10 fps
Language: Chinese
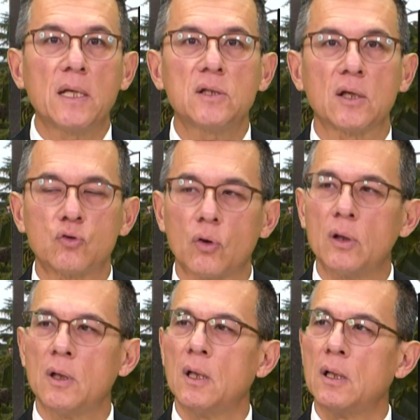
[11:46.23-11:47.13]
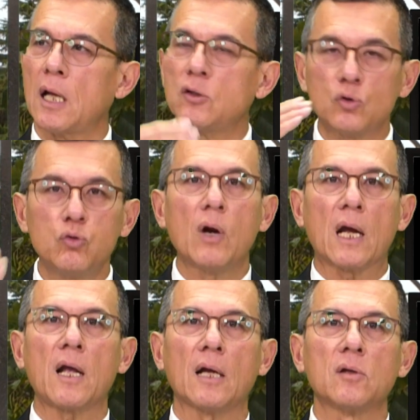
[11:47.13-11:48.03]
解决，他就突然
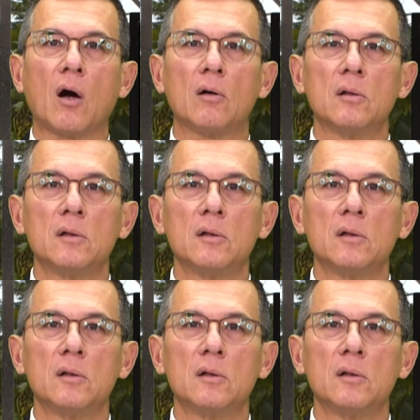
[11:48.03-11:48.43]
看到，